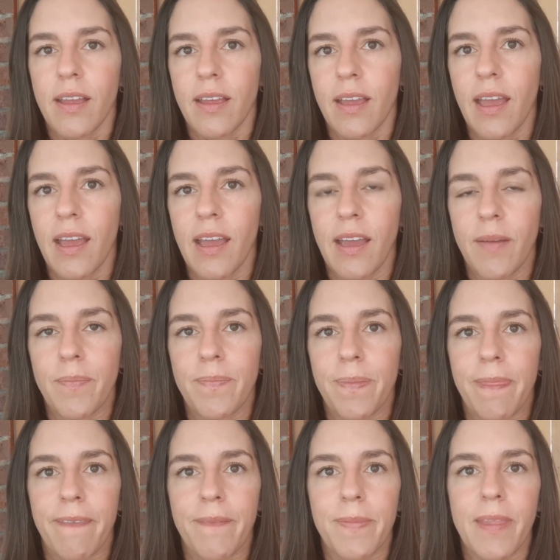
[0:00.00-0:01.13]

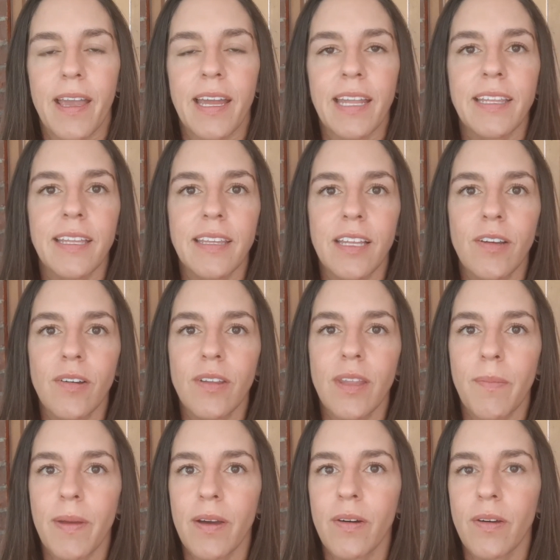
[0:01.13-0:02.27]
Em, este estilo de
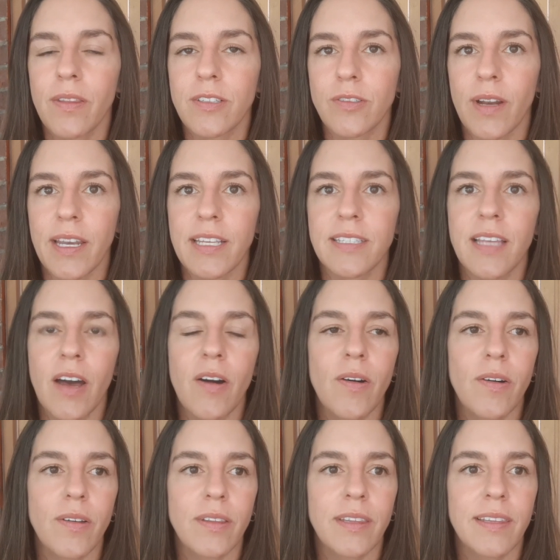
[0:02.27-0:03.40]
apego
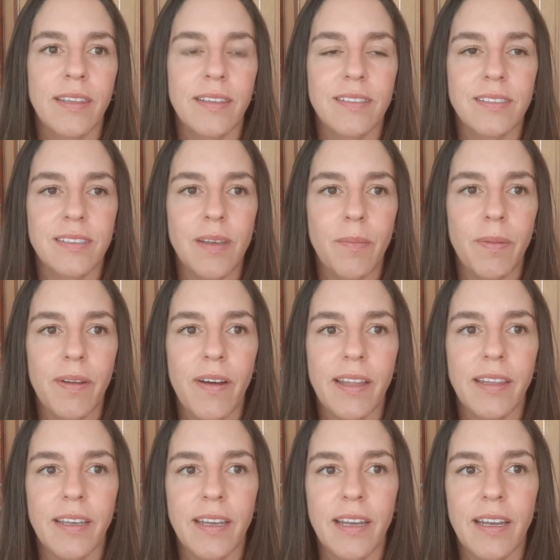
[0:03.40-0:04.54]
desorganizado siempre va
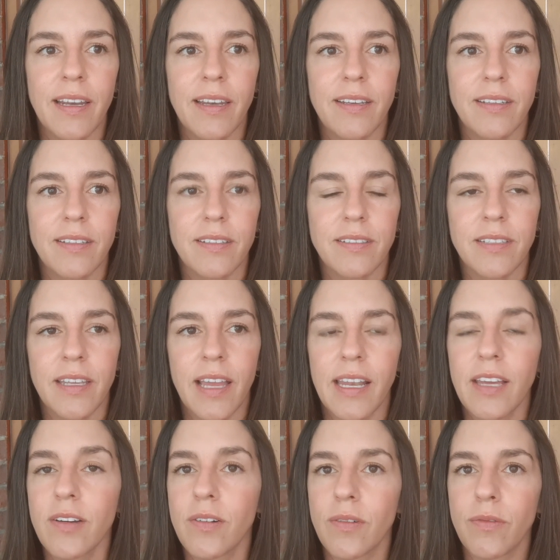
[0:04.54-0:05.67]
a tener
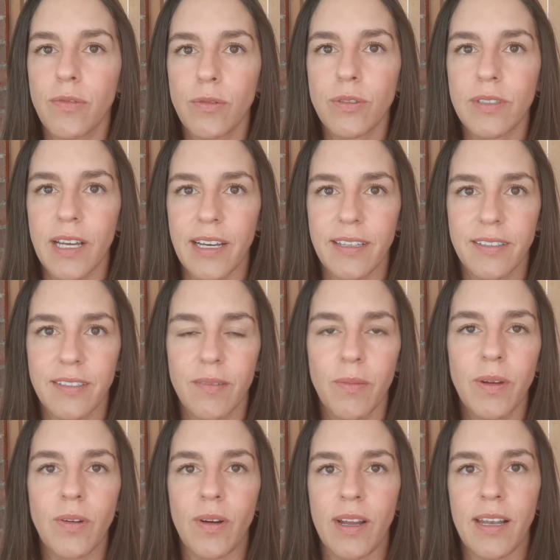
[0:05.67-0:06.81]
señales confusas.
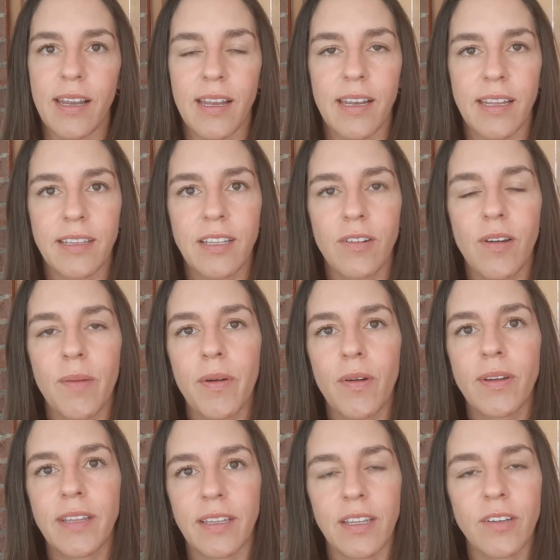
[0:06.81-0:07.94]
Bueno, el, el, estilo de apego
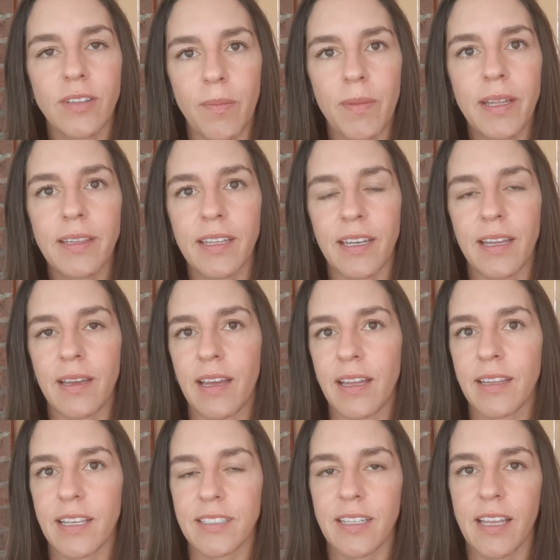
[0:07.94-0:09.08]
evitativo también tiene
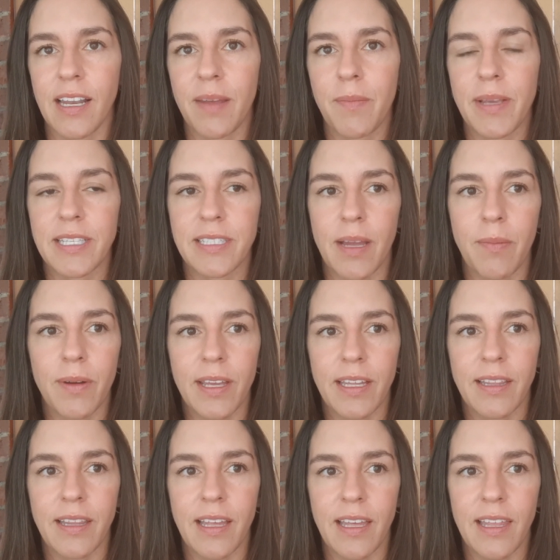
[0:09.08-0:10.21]
estas señales mixtas, porque
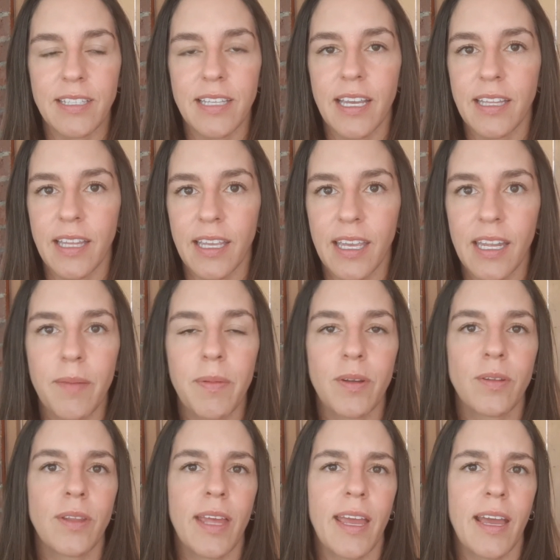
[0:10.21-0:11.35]
te dice que te quiere,
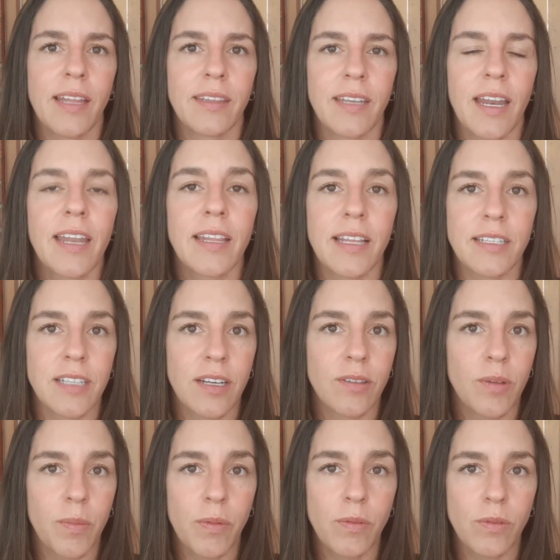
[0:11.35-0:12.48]
pero te deja entrar hasta
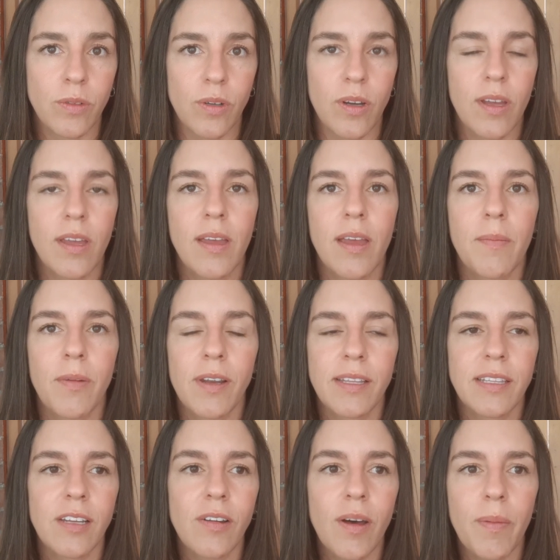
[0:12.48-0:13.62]
cierto punto. Pero el
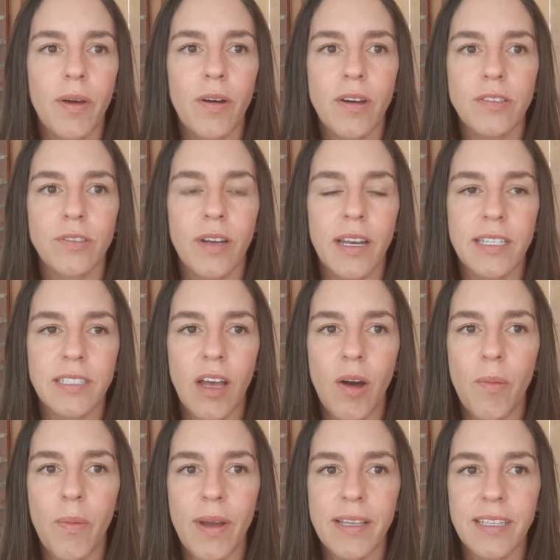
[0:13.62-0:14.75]
estilo de apego
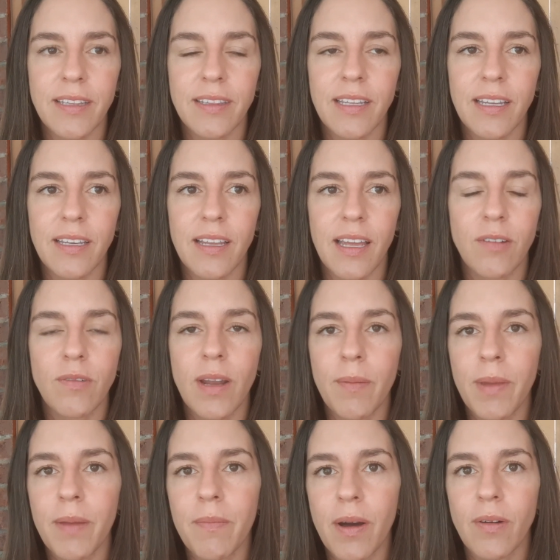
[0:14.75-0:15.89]
desorganizado puede sentir en una
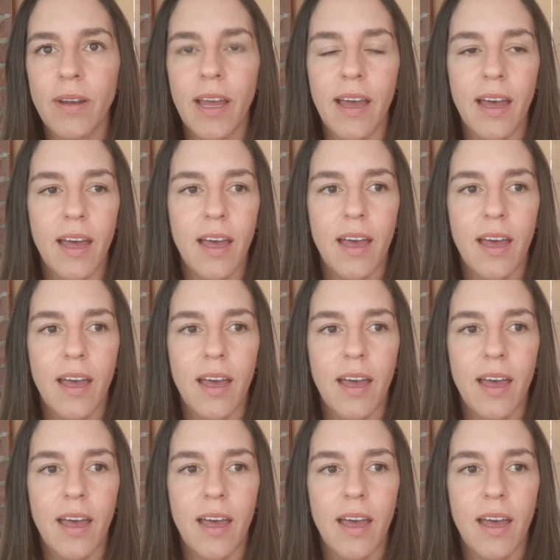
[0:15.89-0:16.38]
misma hora